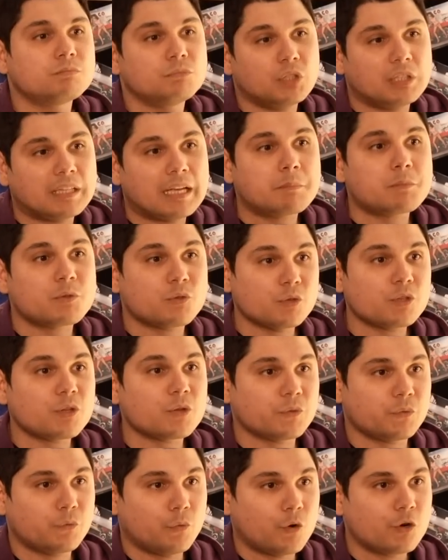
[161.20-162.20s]
ich kann mir
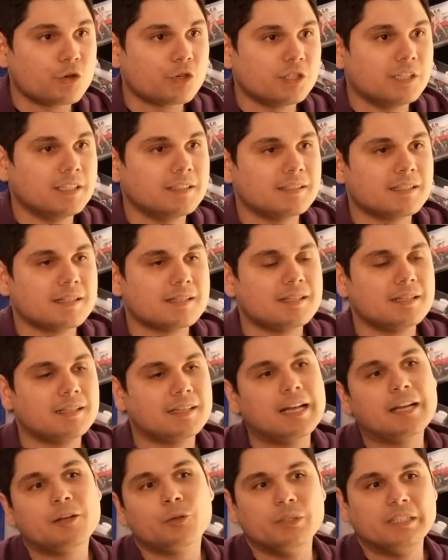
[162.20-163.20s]
durchaus vorstellen, dass äh,
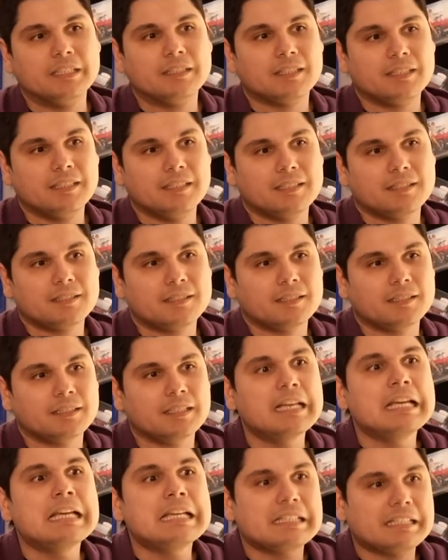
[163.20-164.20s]
Carolina hier äh,
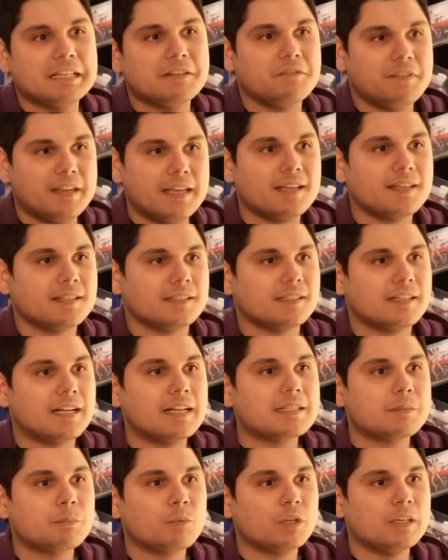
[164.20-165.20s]
den Weg äh,
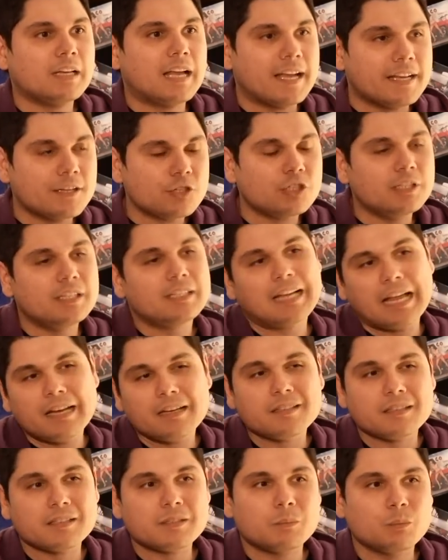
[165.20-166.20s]
als Model einschlägt.
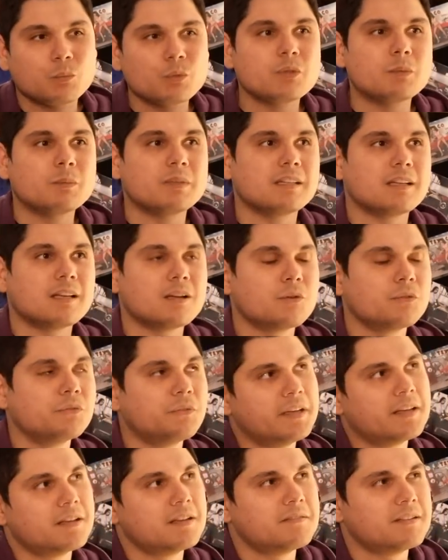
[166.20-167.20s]
Allerdings muss man da auch
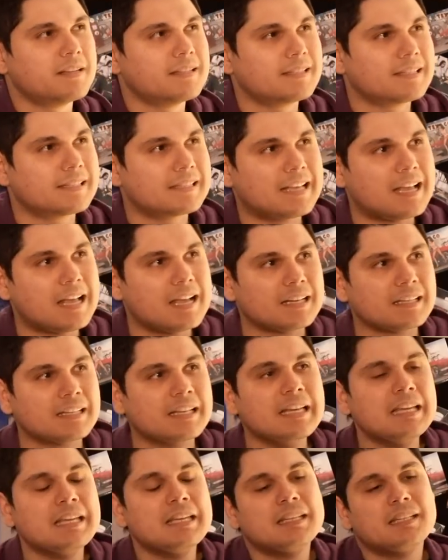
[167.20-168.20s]
fairerweise sagen,
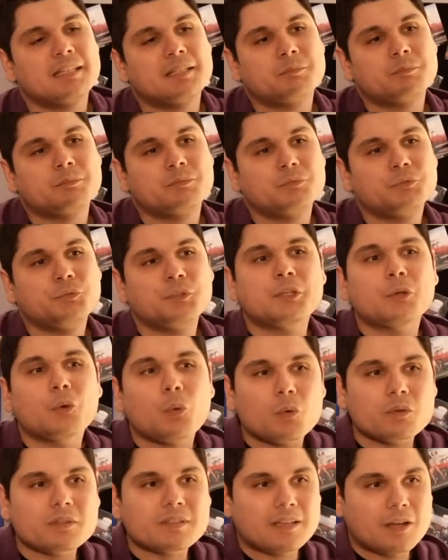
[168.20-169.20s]
ähm, für die
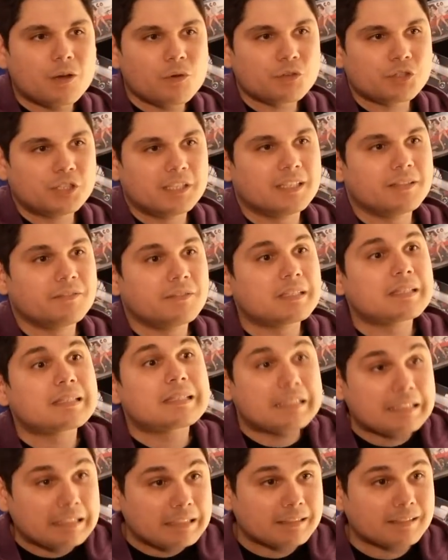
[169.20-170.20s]
großen Laufstege wird es
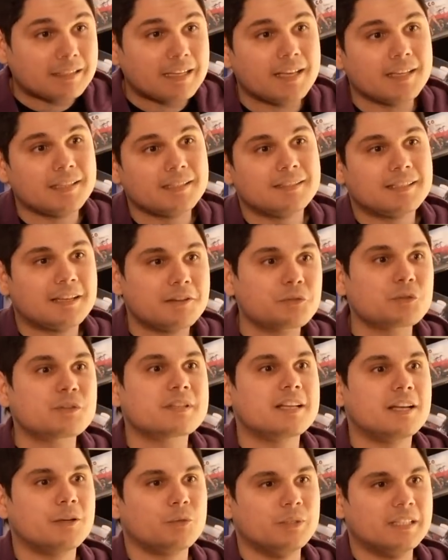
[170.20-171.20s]
nicht reichen. Dafür ist
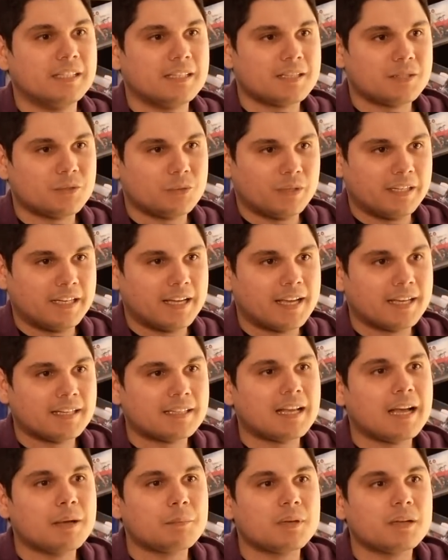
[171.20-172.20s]
Carolina zu
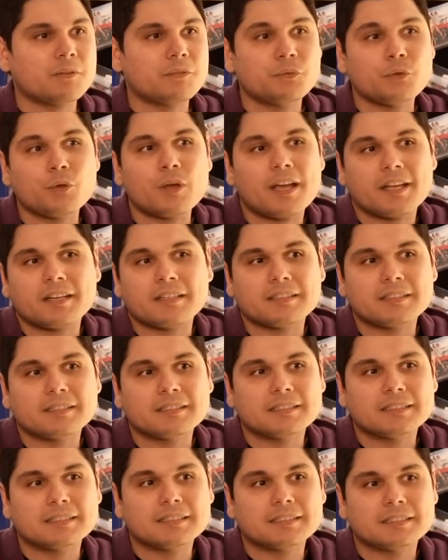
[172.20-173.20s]
klein. Aber für,
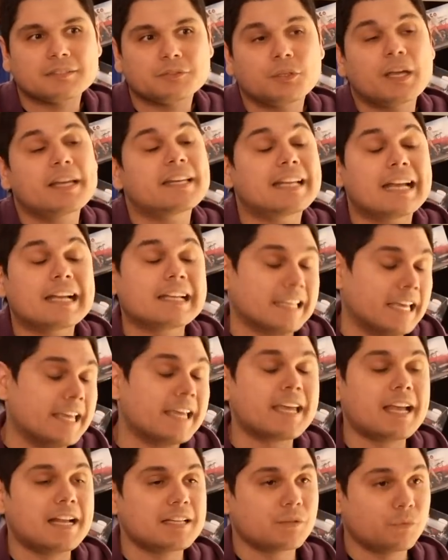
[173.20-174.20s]
eine
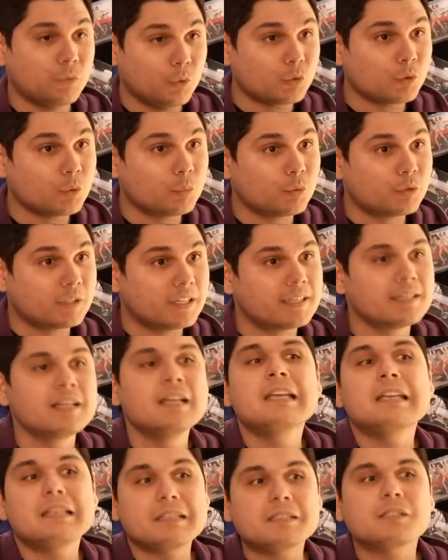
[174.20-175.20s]
Karriere als Fotomodell
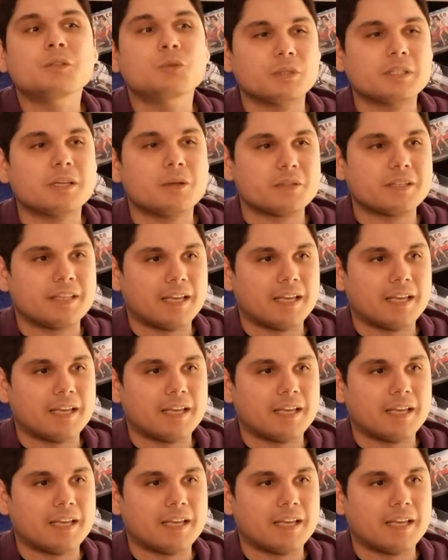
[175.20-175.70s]
ist sie durchaus